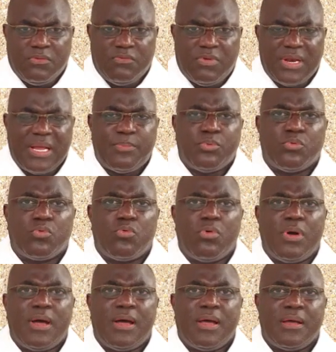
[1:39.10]
Voilà
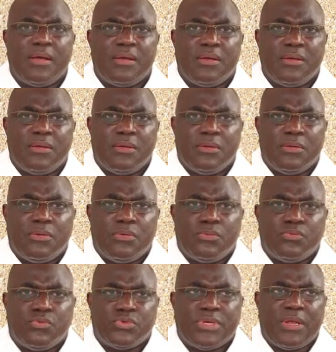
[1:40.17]
pourquoi
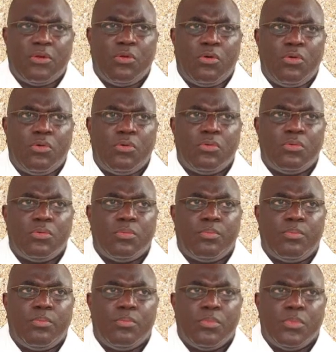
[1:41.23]
nous allons
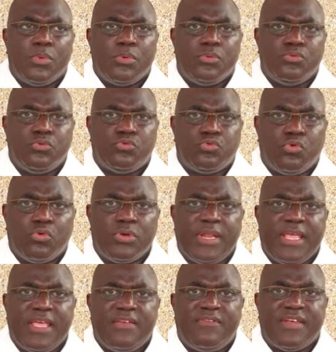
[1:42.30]
nous
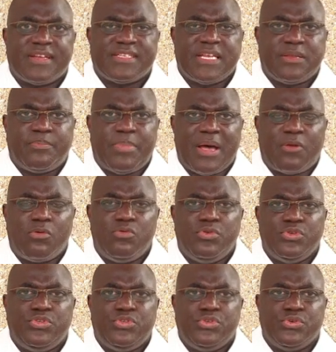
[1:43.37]
tourner vers cette parole
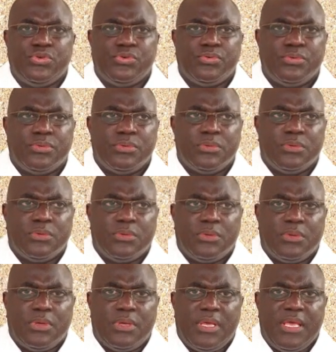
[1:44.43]
de Dieu
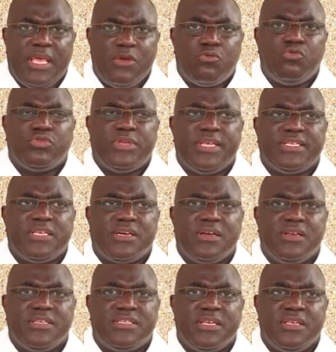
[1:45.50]
et écouter ce
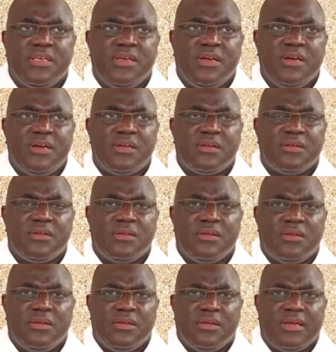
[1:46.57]
que le Seigneur
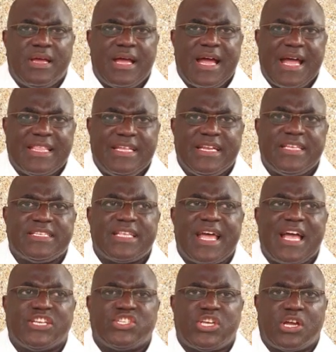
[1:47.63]
adresse
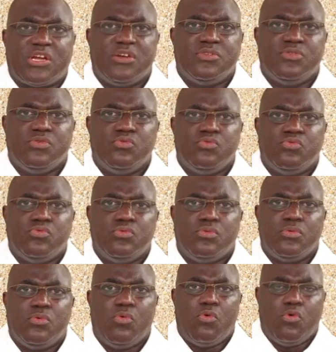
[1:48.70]
à chacun de nous
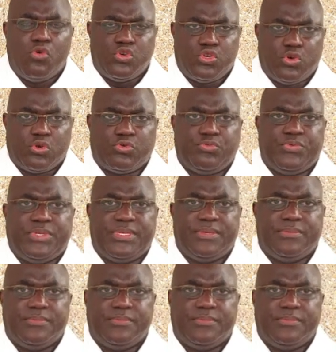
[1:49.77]
aujourd'hui.